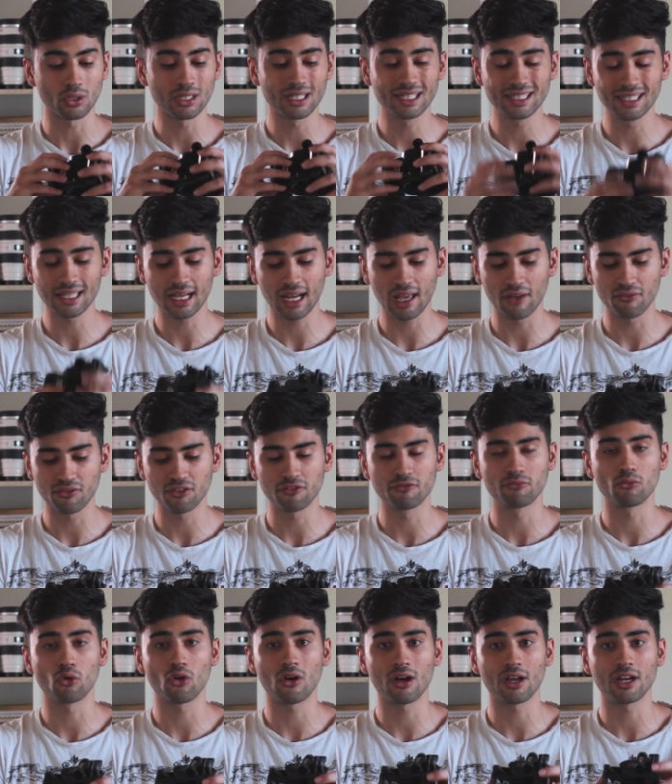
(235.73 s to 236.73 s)
كتير خفيف
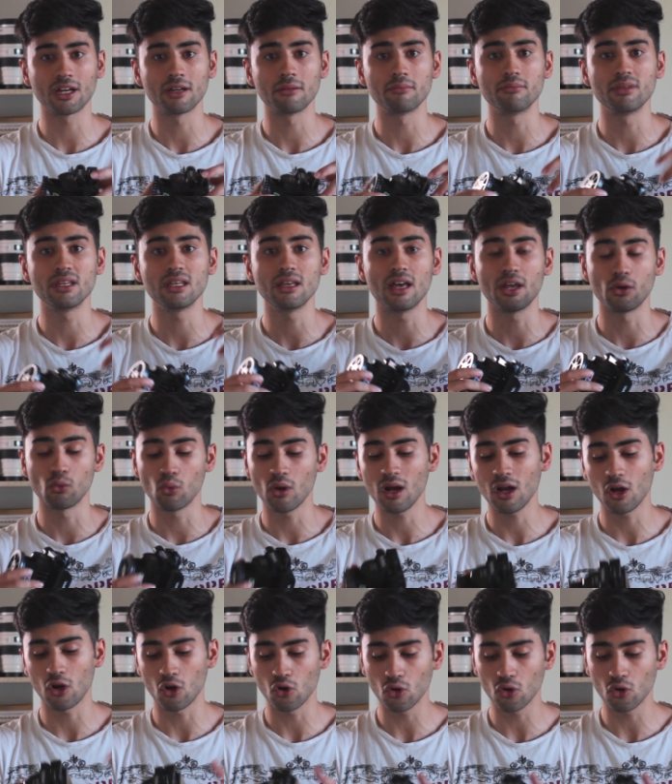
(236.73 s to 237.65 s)
مقارنه بانواع